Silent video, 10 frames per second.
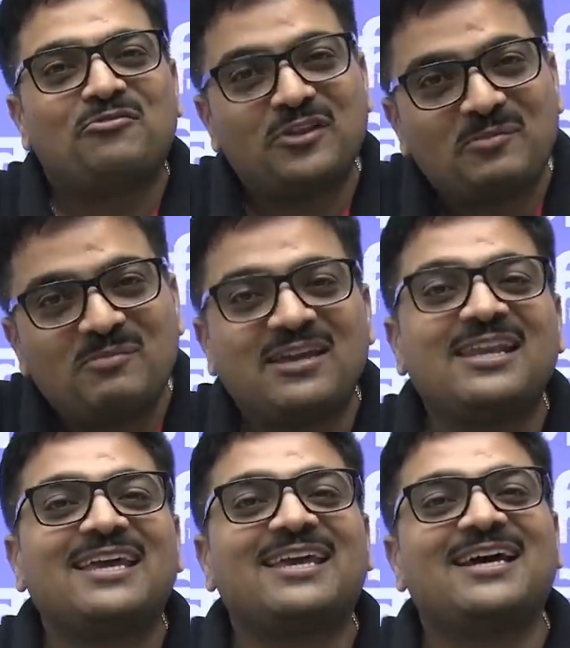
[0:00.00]
फिर भी
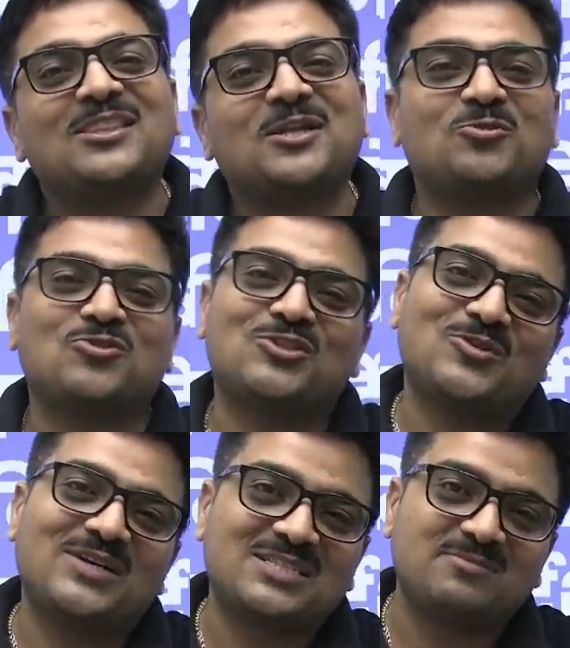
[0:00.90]
महीने के अंदर कुछ
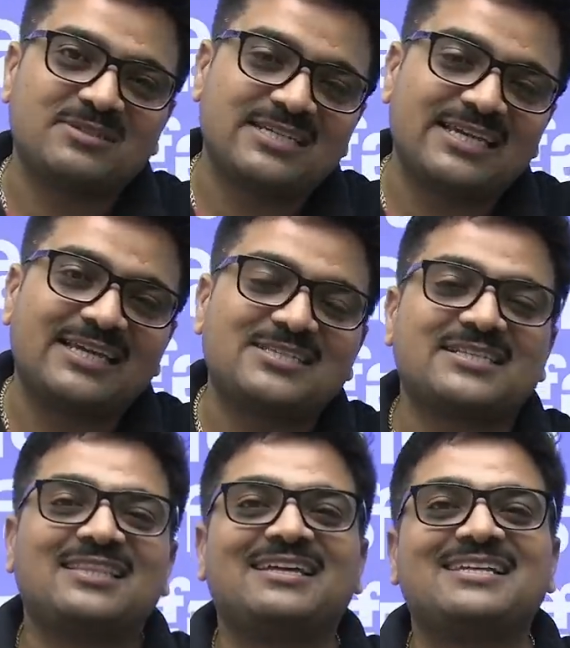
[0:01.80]
दिन तो ऐसे बच जाएंगे
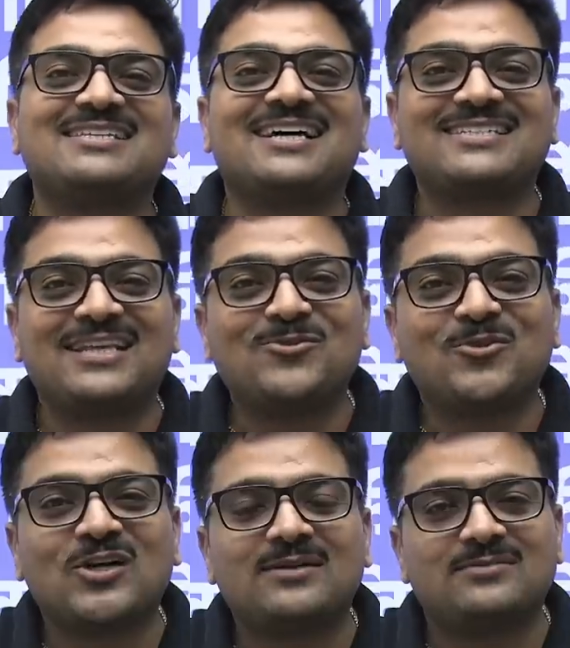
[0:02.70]
जिसके अंदर रिचार्ज नहीं
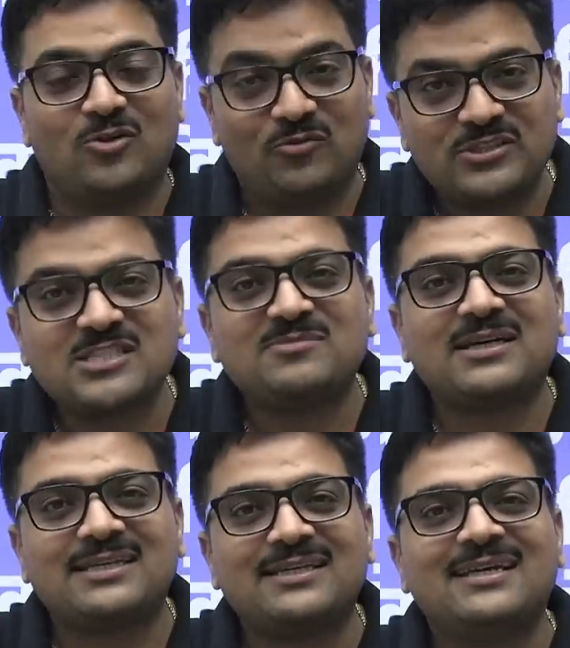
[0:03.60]
होगा ऑब्वियस ही
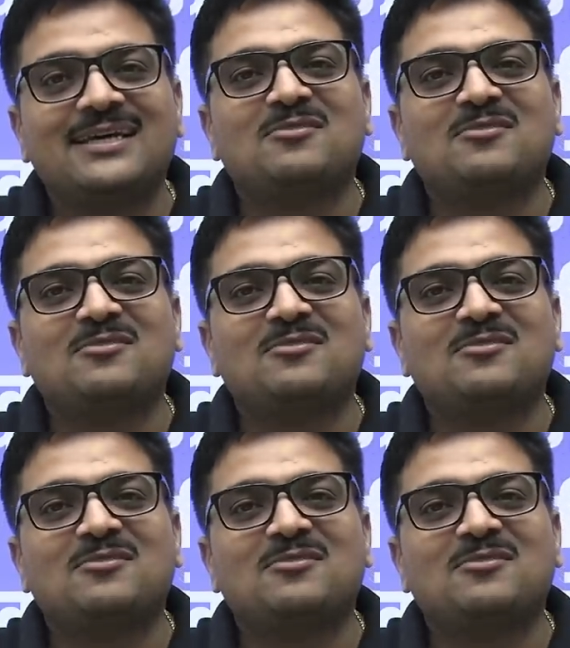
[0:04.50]
बात है